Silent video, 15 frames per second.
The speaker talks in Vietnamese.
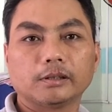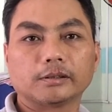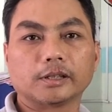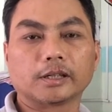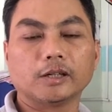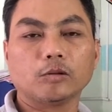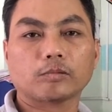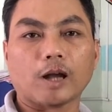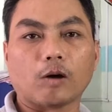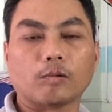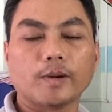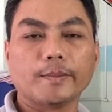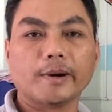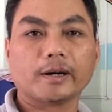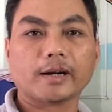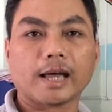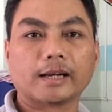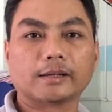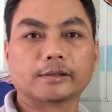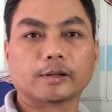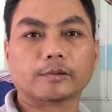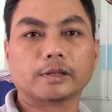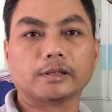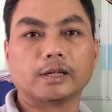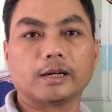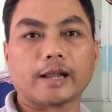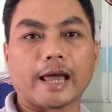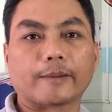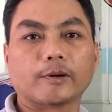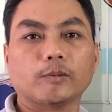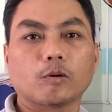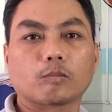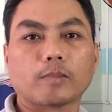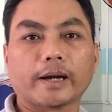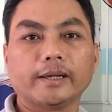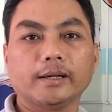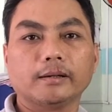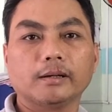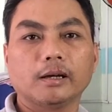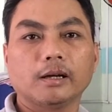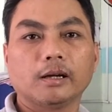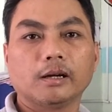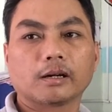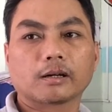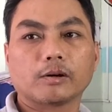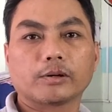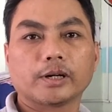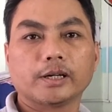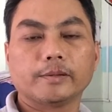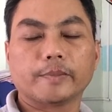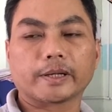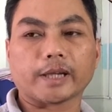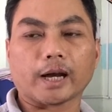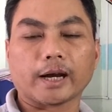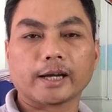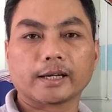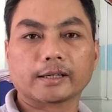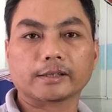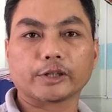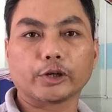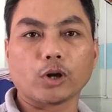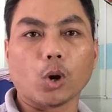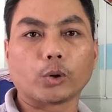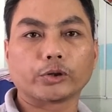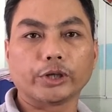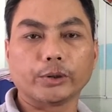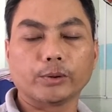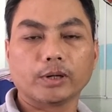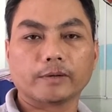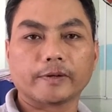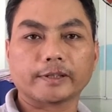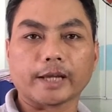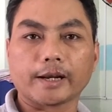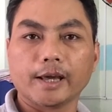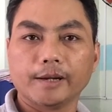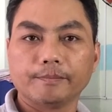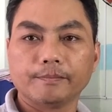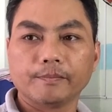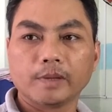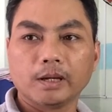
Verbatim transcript: những cái lúc đầu mới mở ra trong quá trình làm có một máy có khi mà nhận đồ nhiều là phải chạy đêm